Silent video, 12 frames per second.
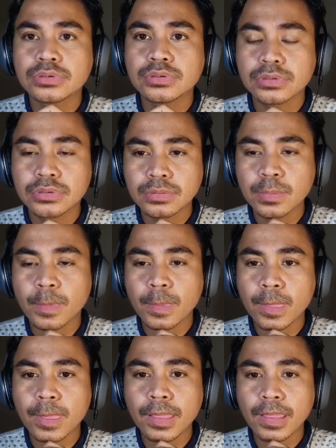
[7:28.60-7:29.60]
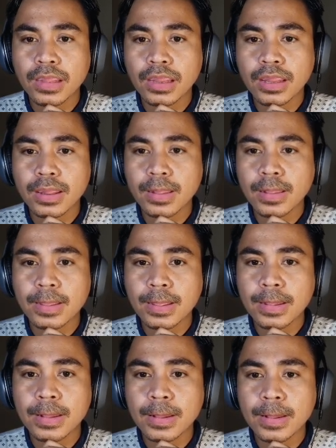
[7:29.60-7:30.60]
di Dewan Tur
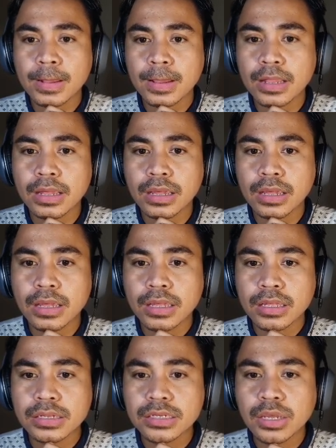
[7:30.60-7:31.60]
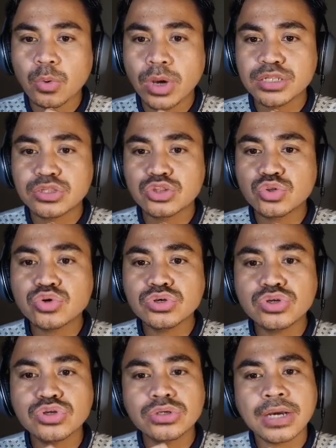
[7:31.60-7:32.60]
Kanselor atau MMU
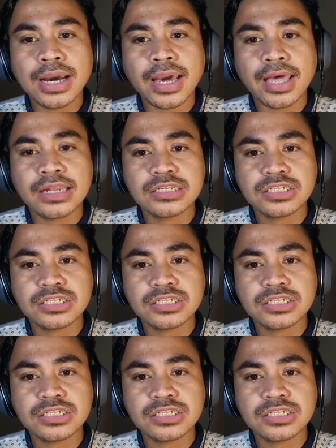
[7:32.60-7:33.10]
Cyberjaya.